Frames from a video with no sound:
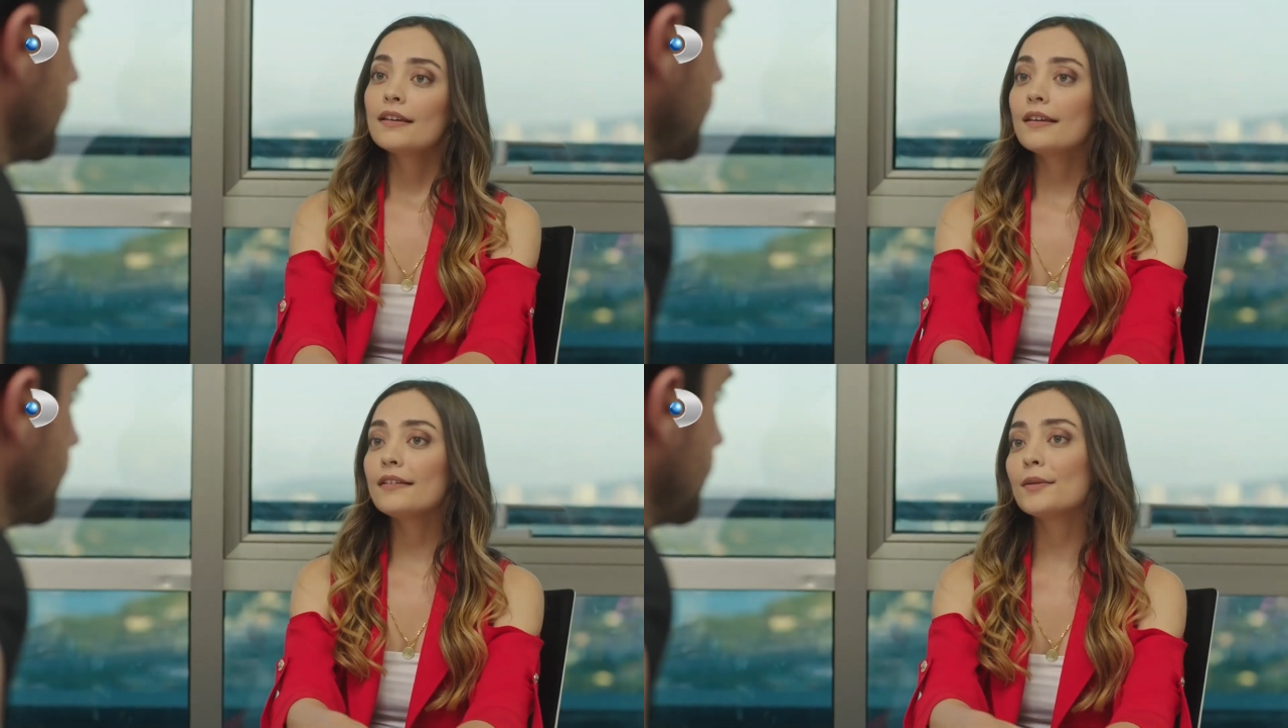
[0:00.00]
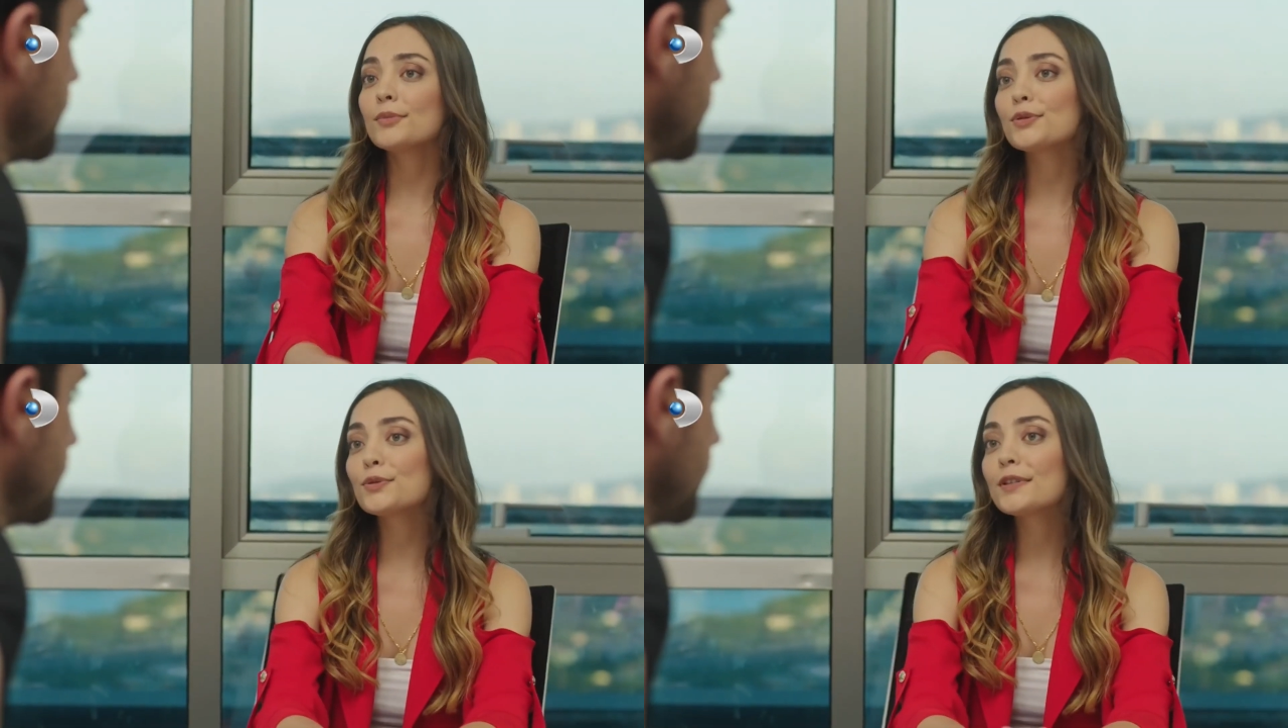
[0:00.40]

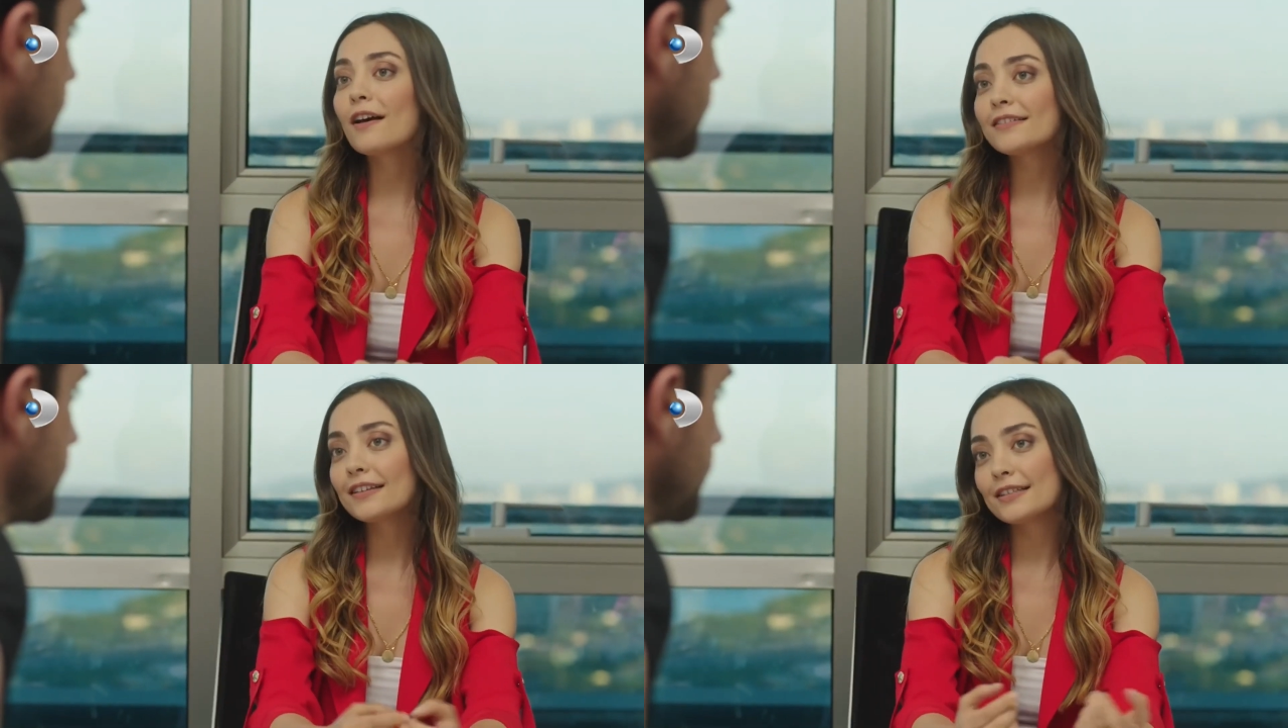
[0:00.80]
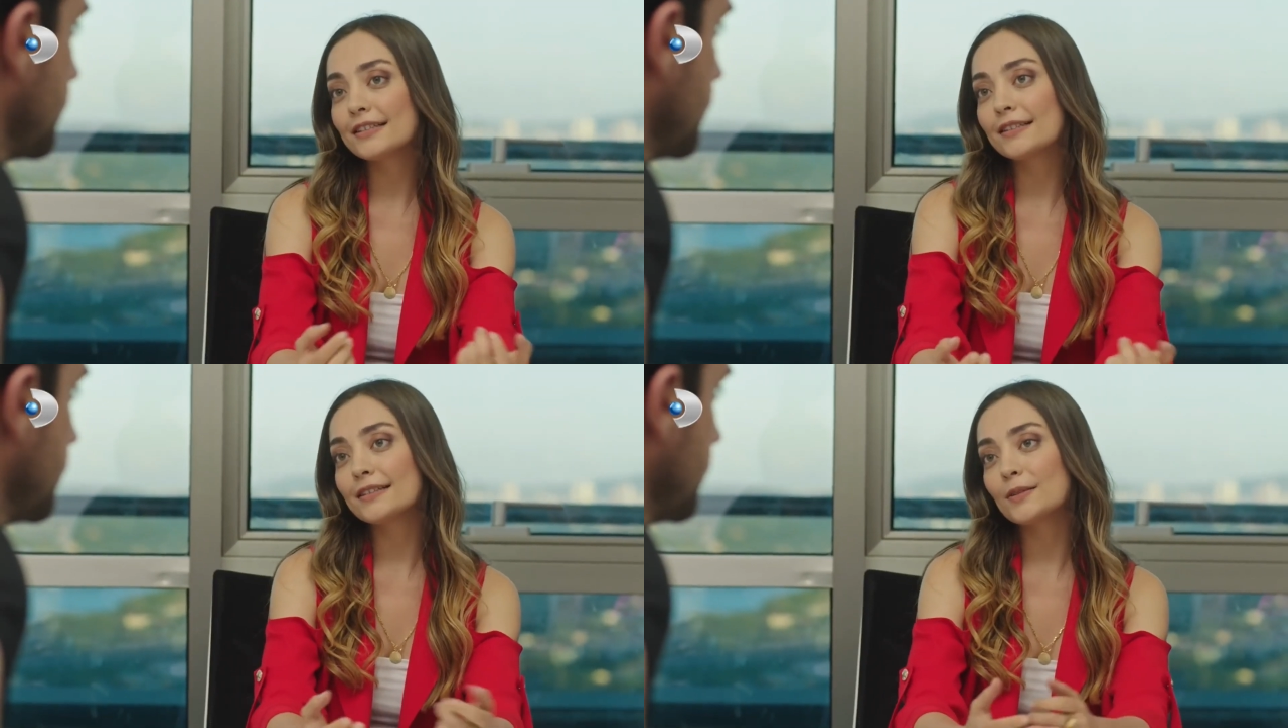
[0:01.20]
Kerem şu sahte
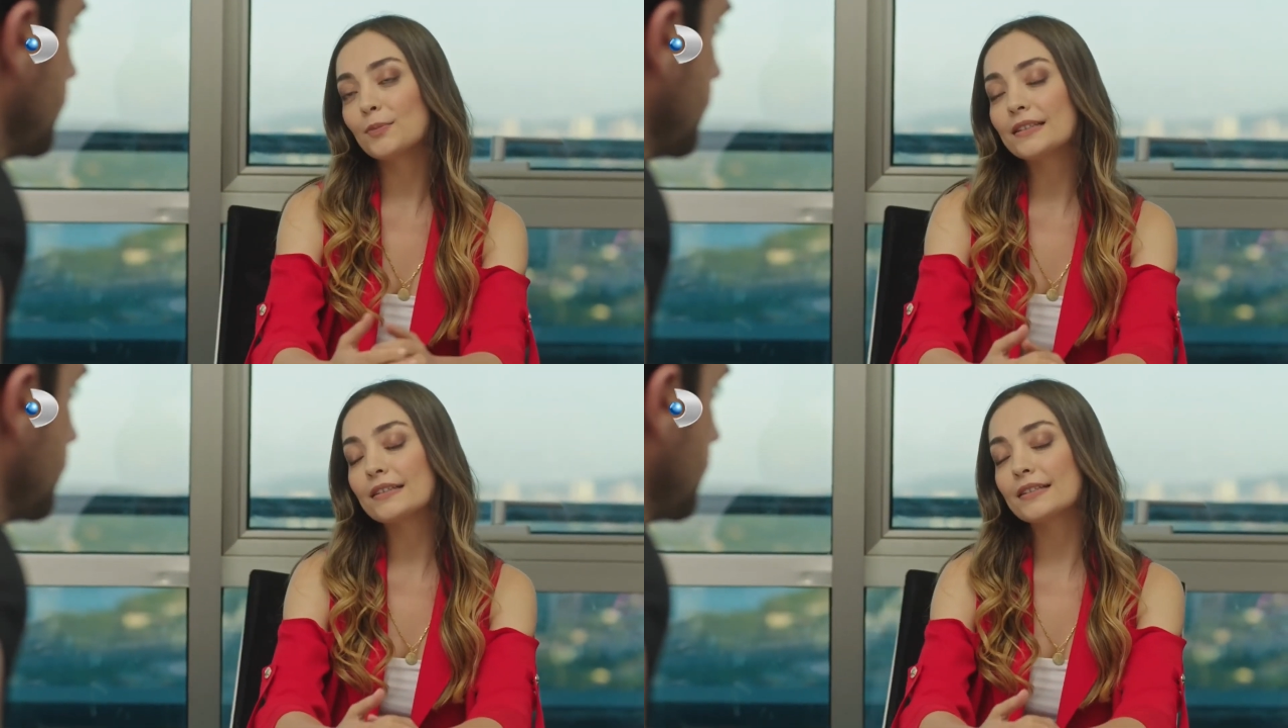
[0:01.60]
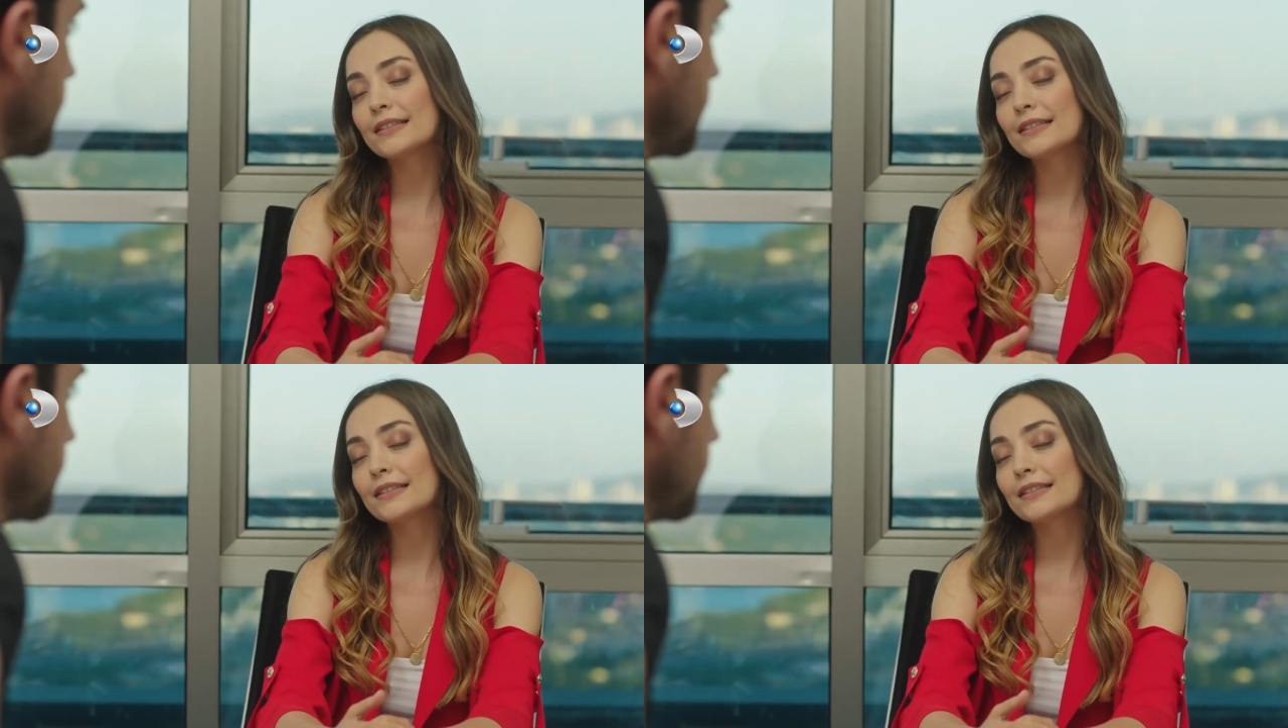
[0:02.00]
eşinin ipini